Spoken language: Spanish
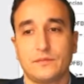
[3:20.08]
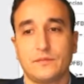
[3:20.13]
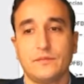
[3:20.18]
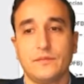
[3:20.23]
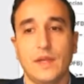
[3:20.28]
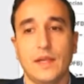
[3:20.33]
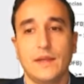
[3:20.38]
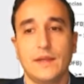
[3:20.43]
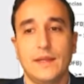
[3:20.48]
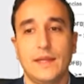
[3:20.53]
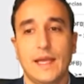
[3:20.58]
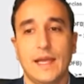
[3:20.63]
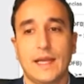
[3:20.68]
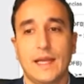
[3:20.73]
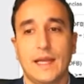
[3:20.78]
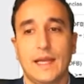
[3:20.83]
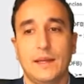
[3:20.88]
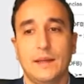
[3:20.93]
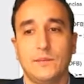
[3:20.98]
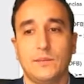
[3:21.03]
de
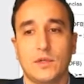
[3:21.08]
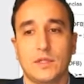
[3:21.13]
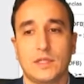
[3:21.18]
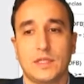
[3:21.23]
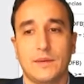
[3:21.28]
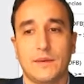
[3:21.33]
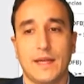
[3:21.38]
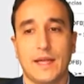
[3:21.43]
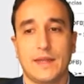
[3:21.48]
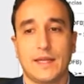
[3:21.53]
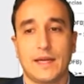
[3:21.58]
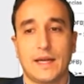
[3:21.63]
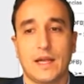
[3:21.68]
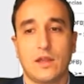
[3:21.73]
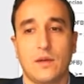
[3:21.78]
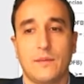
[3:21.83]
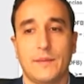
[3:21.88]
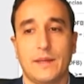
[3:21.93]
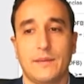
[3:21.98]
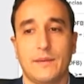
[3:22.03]
que pues, se vaya
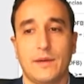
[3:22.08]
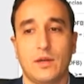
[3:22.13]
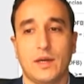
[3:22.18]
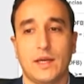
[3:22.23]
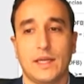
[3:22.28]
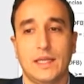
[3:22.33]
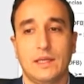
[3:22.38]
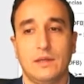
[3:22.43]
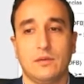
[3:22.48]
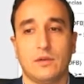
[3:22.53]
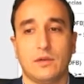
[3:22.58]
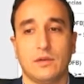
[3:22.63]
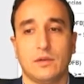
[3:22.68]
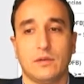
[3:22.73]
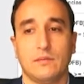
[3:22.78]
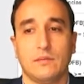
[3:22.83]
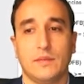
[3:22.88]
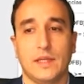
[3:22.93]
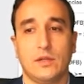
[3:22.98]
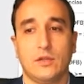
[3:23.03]
acercando a mi nivel objetivo.
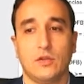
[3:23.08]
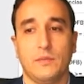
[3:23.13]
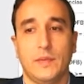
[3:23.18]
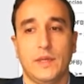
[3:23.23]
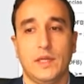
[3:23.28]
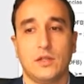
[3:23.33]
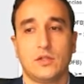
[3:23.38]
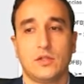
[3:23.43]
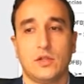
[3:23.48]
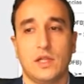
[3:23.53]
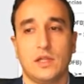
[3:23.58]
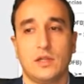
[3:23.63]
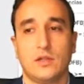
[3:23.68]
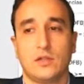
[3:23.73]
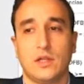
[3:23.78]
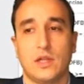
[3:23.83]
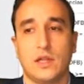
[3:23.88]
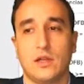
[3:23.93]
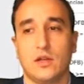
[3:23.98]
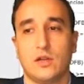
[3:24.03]

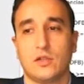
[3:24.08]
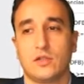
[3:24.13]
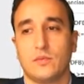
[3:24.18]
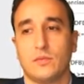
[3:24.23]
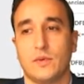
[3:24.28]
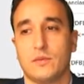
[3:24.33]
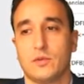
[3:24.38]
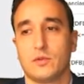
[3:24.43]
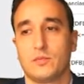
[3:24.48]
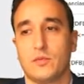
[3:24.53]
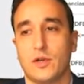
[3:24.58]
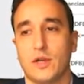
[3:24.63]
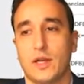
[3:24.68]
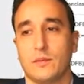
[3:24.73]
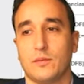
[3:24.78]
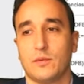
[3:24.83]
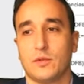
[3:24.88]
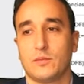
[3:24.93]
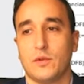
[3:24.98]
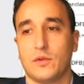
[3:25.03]
21.818 podemos
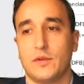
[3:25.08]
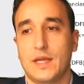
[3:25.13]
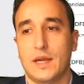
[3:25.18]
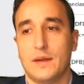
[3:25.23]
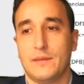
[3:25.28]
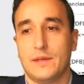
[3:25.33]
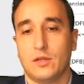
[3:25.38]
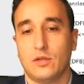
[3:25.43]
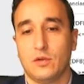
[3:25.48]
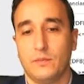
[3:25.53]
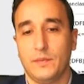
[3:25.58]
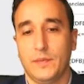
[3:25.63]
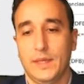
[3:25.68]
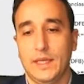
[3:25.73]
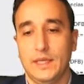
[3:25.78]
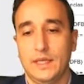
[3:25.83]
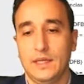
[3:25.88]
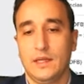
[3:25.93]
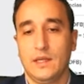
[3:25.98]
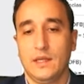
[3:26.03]
poner, pues pondría
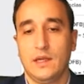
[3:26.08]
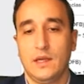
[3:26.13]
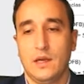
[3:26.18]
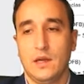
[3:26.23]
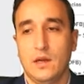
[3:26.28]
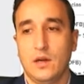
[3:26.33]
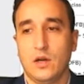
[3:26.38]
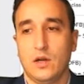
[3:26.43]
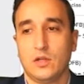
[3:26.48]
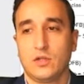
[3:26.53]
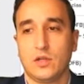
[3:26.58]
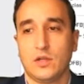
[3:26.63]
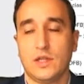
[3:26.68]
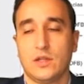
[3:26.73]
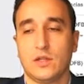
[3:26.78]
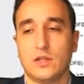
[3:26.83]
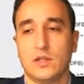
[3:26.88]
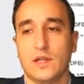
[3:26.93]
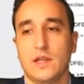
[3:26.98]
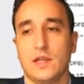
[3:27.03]

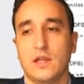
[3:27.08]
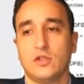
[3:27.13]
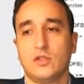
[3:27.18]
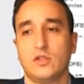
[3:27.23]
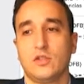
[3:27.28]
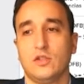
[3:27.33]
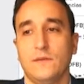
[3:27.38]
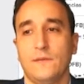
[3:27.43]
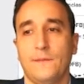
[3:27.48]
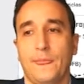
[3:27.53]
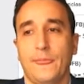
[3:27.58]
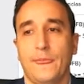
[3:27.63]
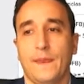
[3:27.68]
21.818.